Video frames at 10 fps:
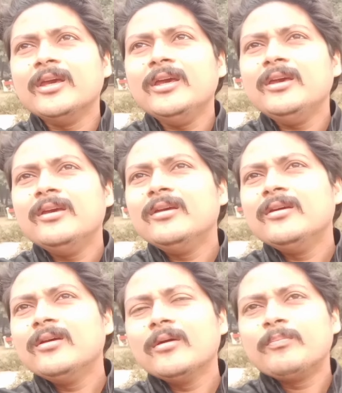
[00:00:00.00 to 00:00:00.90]
कि
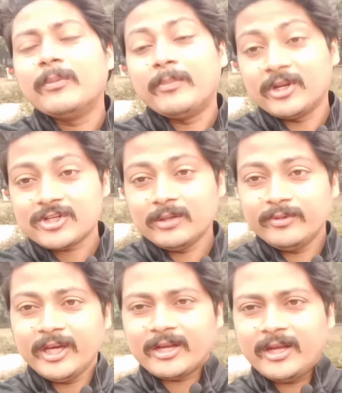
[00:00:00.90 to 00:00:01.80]
प्रिपरेशन
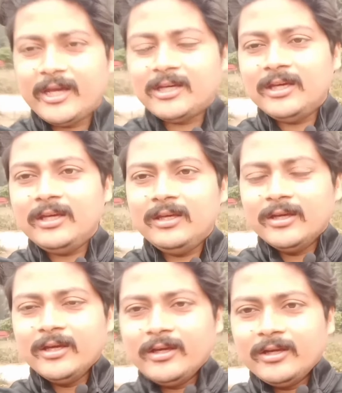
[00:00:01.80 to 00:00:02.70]
हम देख रहे हैं कि
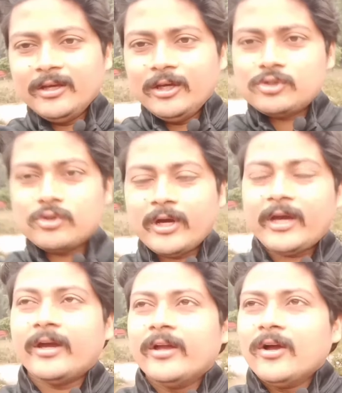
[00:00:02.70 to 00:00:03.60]
जो
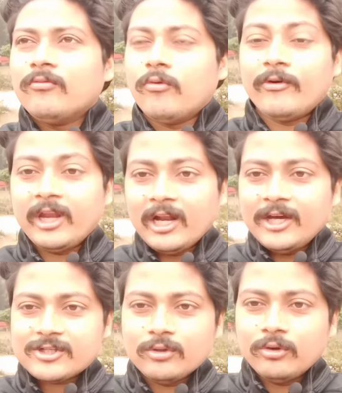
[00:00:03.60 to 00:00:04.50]
है वो
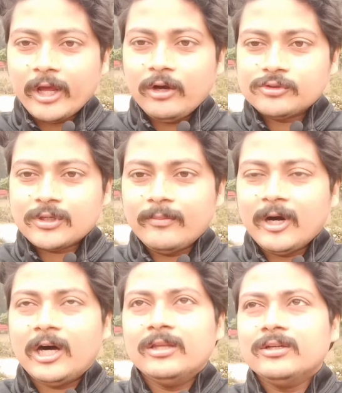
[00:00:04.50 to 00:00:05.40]
फर्टिलाइजेशन हो रहा है उसके
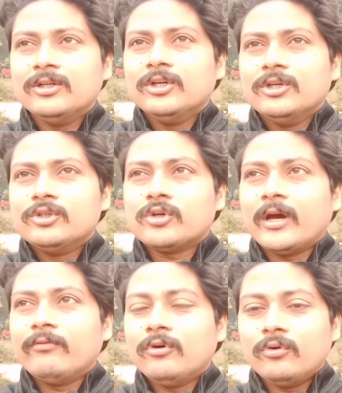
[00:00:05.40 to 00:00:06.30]
बाद जो
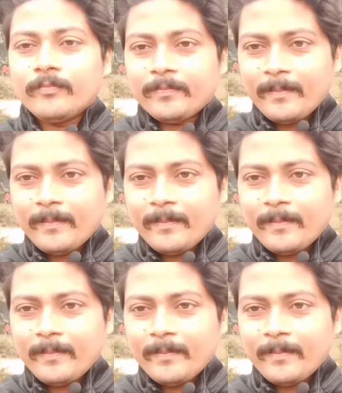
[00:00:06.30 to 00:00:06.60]
है वो